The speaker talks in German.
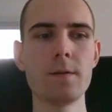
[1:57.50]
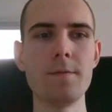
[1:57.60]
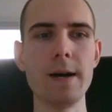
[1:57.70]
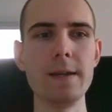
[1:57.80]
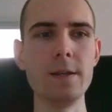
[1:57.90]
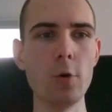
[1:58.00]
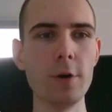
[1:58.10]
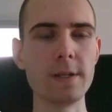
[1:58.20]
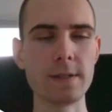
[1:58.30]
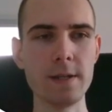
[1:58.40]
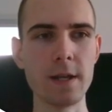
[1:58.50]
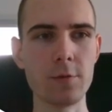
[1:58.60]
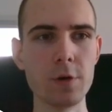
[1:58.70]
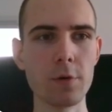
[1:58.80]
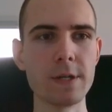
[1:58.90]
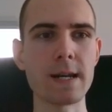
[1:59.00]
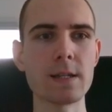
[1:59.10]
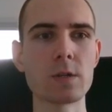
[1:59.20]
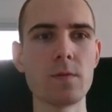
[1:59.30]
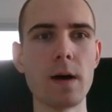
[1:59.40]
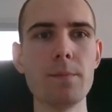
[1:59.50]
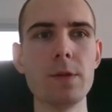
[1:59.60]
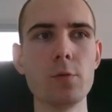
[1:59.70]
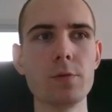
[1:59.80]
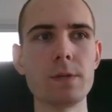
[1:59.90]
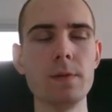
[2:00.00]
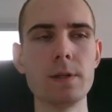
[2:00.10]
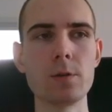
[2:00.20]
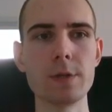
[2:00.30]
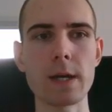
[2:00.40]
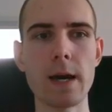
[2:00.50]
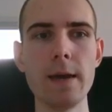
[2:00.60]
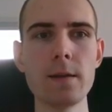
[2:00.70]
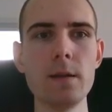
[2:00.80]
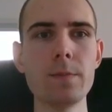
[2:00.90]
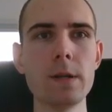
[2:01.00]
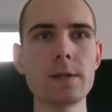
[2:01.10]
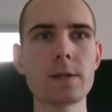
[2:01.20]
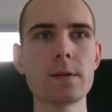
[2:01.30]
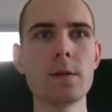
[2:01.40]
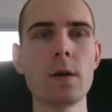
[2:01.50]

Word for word: weil die Leute sind hier natürlich auch nicht ganz so warm mit uns wie jetzt in unserer eigenen E-Mail-Liste.